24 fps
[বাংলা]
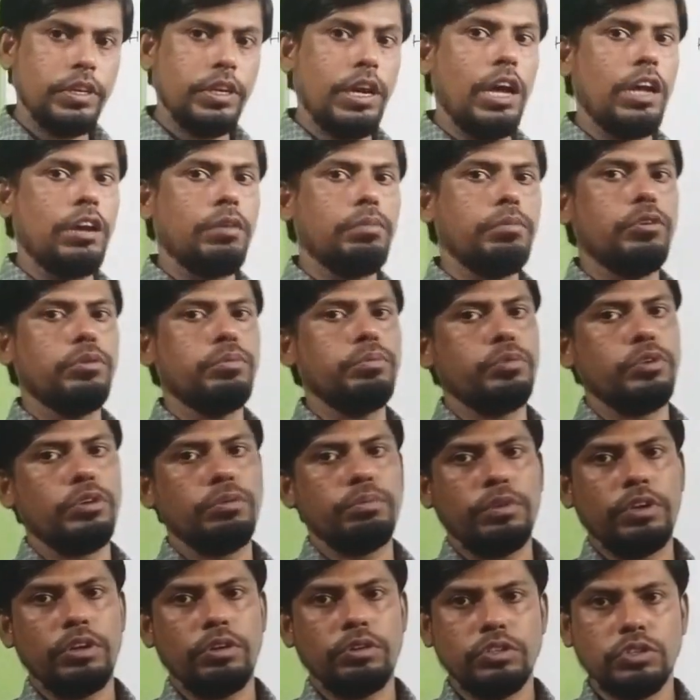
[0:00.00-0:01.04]
কার্বন
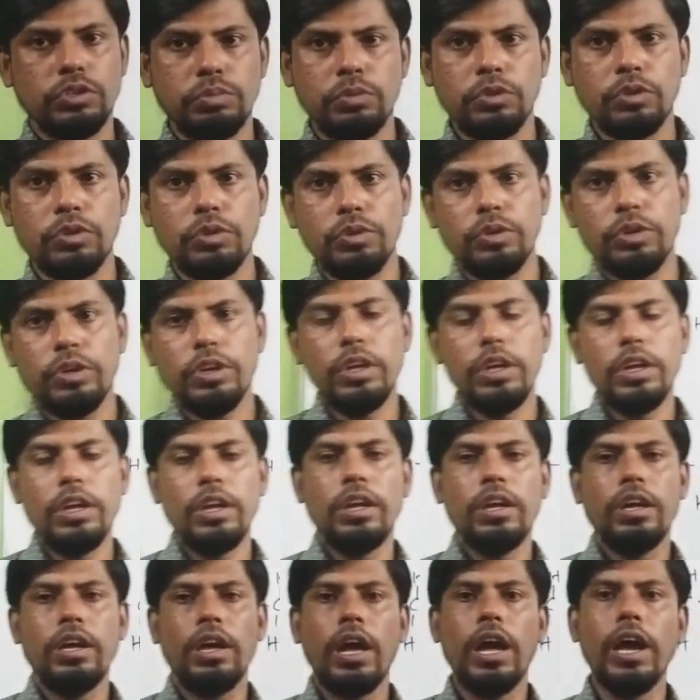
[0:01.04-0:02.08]
পরমাণুসমূহ
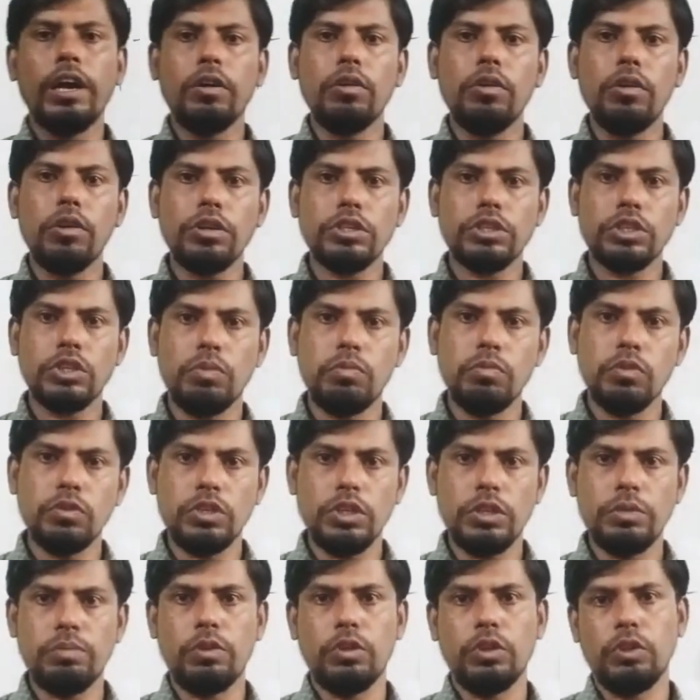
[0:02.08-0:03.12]
একক
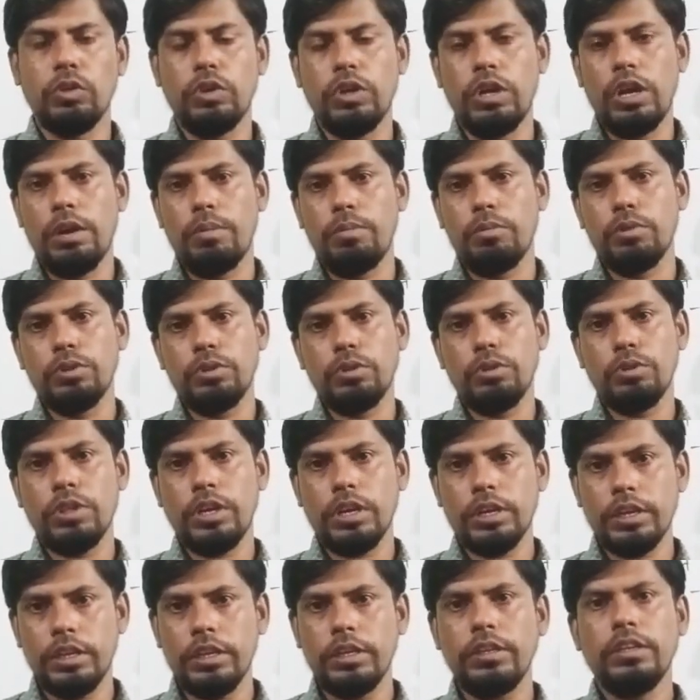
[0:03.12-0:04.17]
সমজী বন্ধনে আবদ্ধ
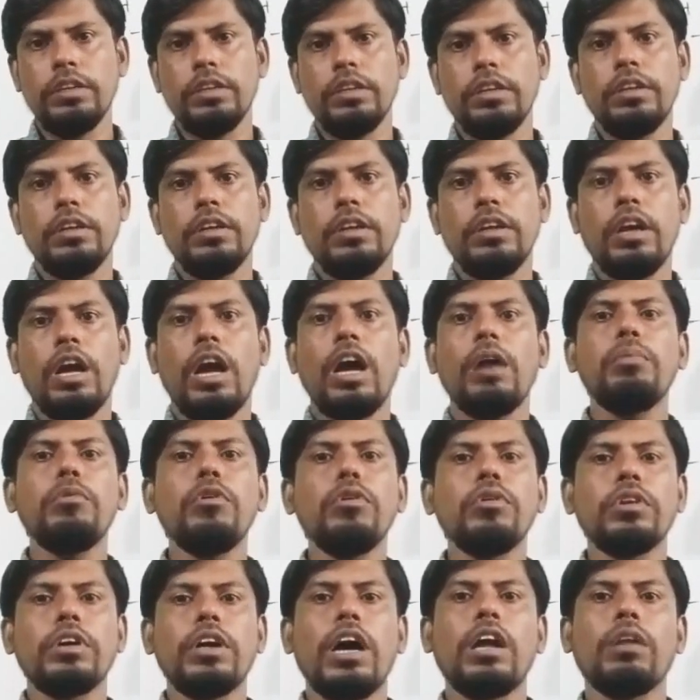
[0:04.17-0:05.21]
থাকে এবং
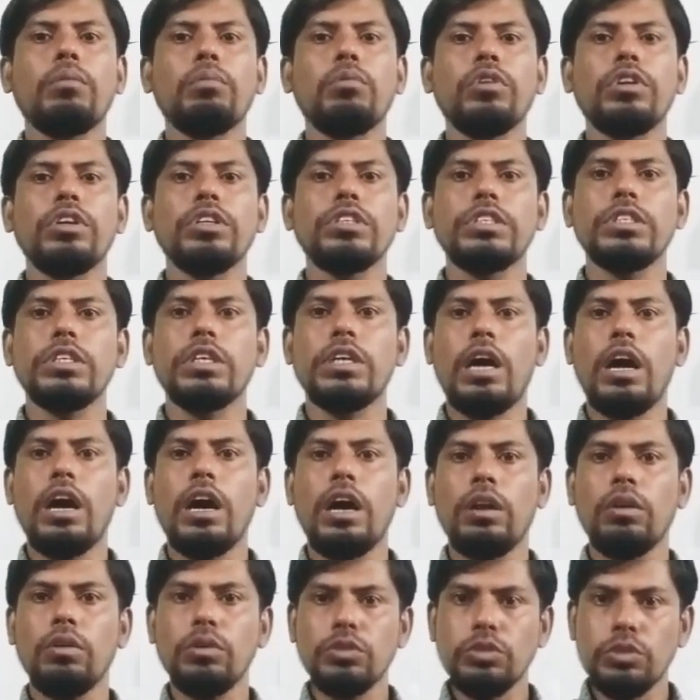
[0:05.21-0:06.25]
কার্বনের যে
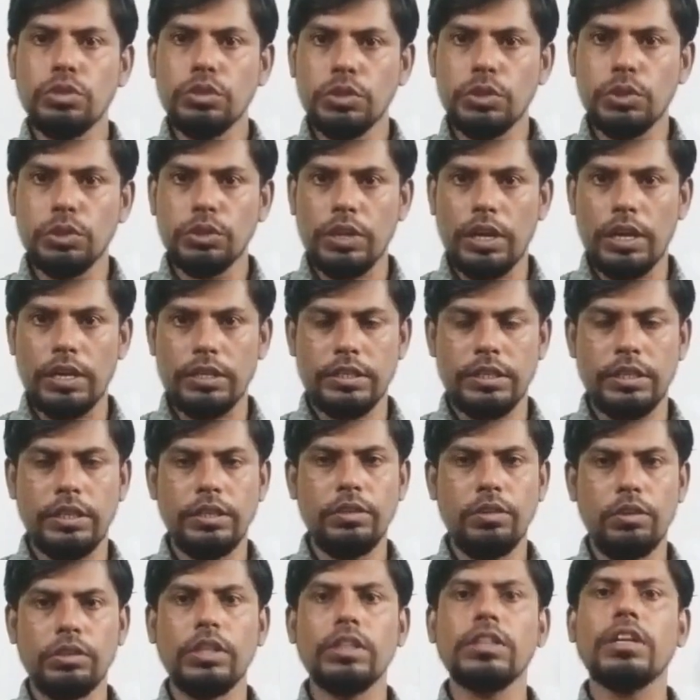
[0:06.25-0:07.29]
আরও যোজ্যতা আছে
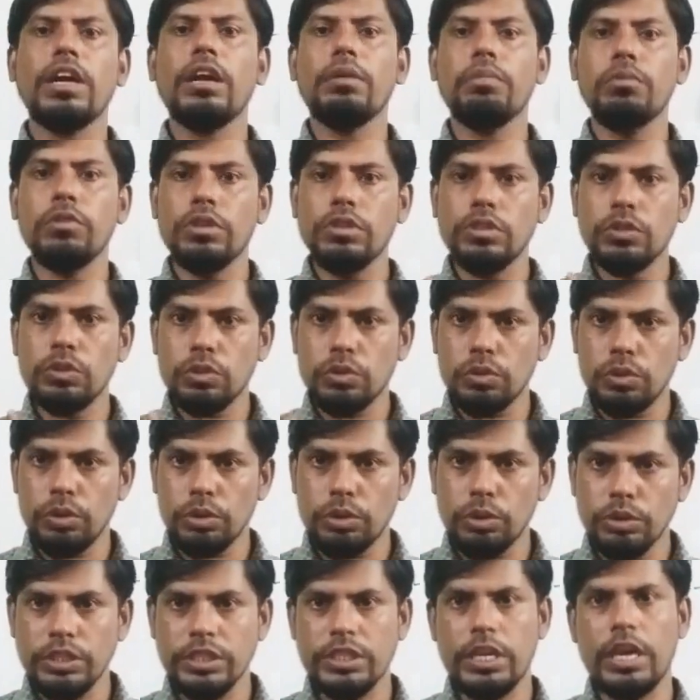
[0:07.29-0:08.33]
অর্থাৎ কার্বনের
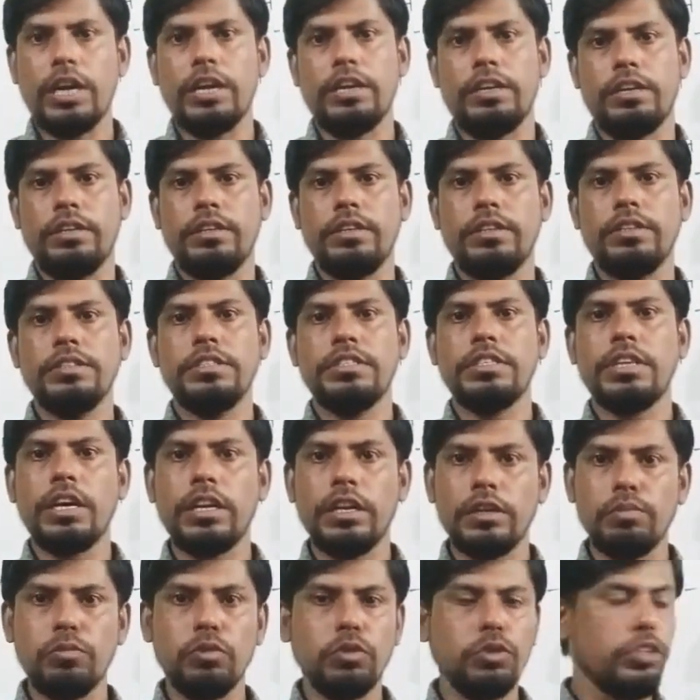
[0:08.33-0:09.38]
যোজনিত চার
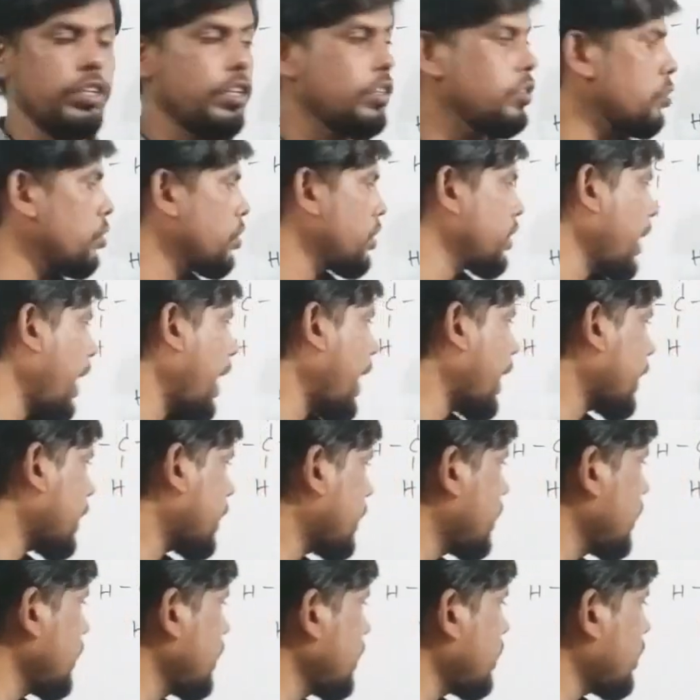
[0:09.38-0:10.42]
চারের মধ্যে যদি
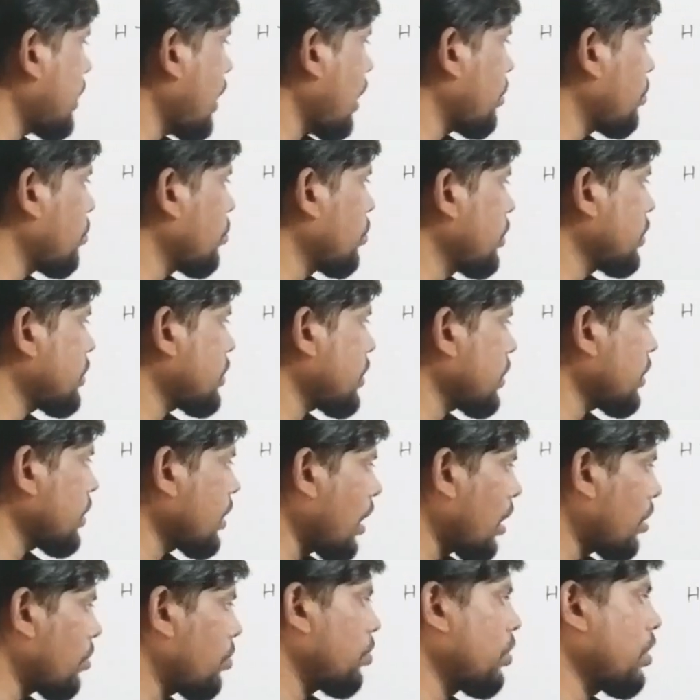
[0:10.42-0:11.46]
একটি কার্বনের সাথে
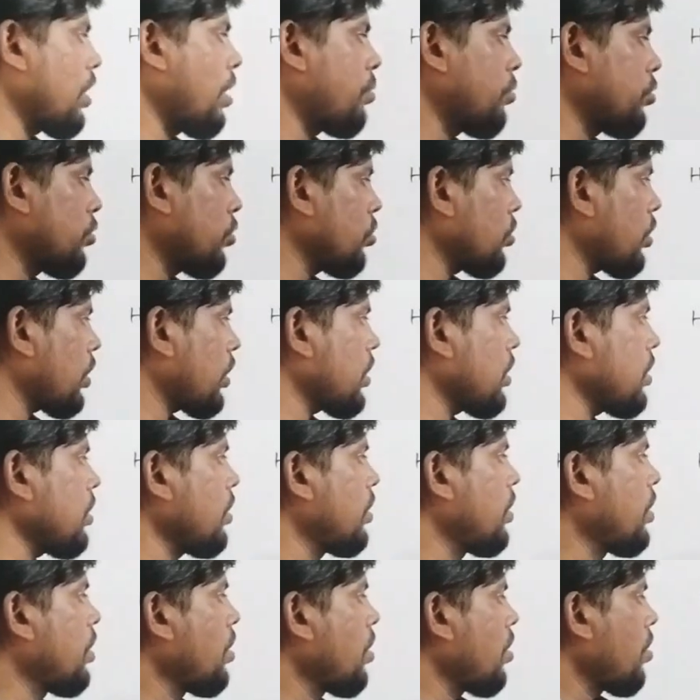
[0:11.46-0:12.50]
কার্বনে আবদ্ধ থাকে
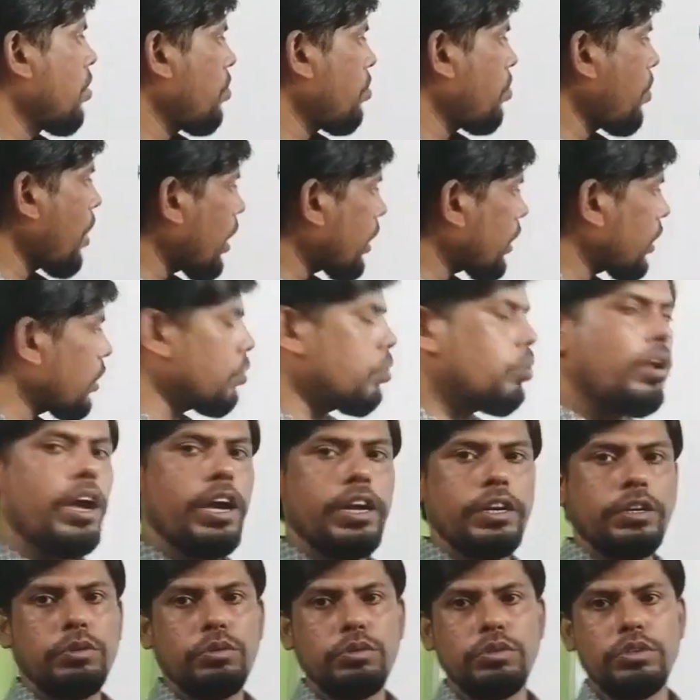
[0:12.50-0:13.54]
বাকিগুলো
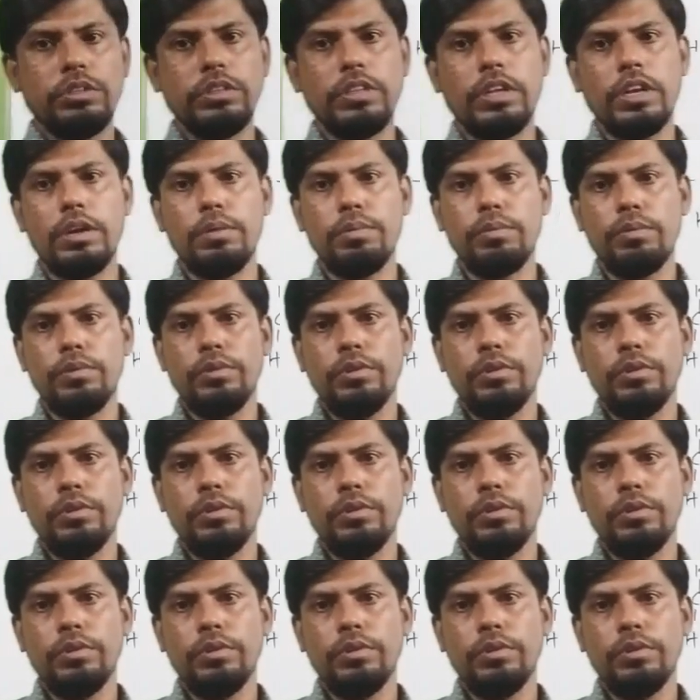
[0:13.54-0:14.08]
হাইড্রোজেন দ্বারা